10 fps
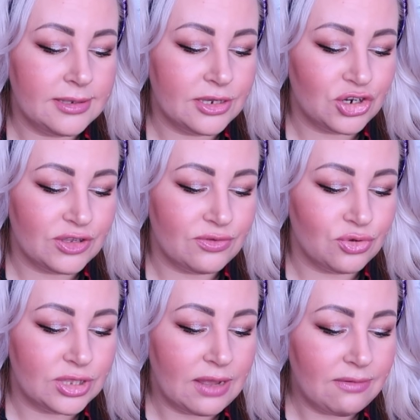снять тяжесть в
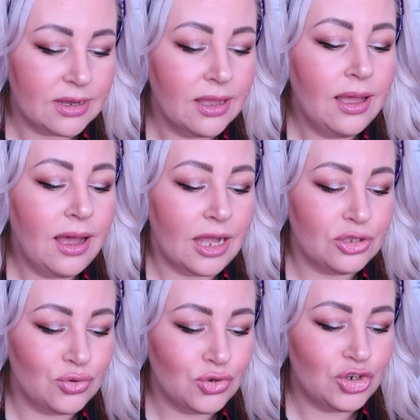суставах,
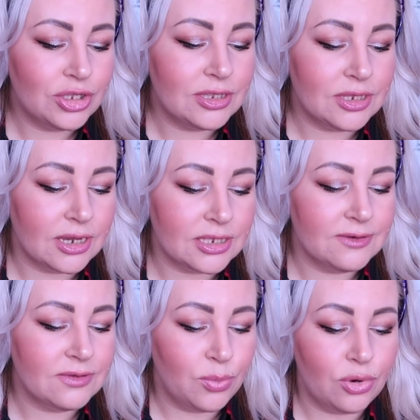отечность, а
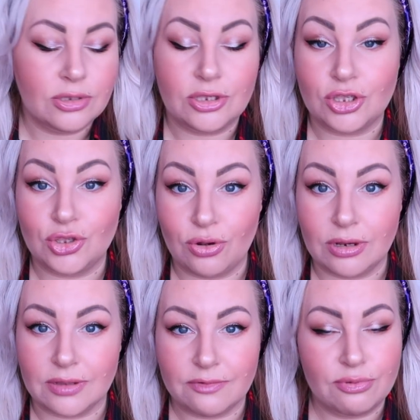активно борется с
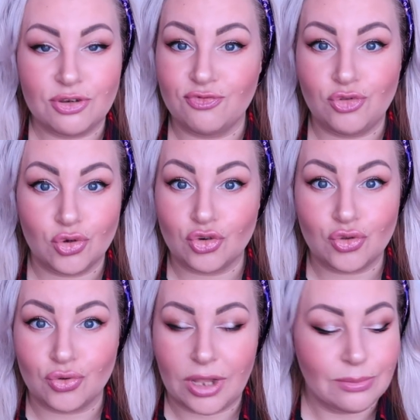целлюлитом. В общем, все,
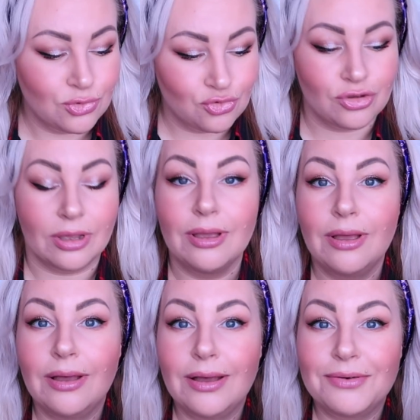что нам нужно.
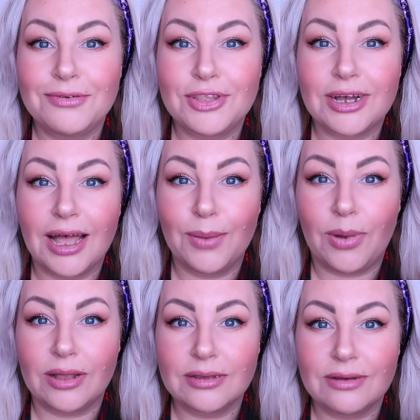Вот такая
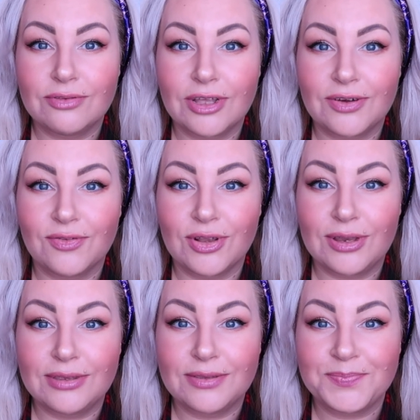банка, вот так
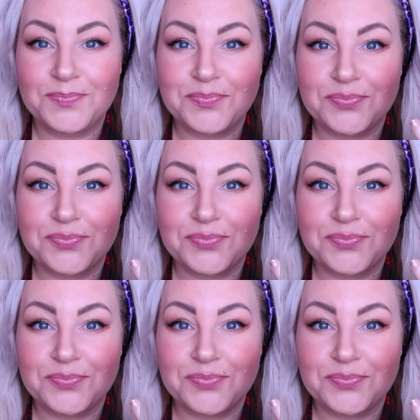выглядит.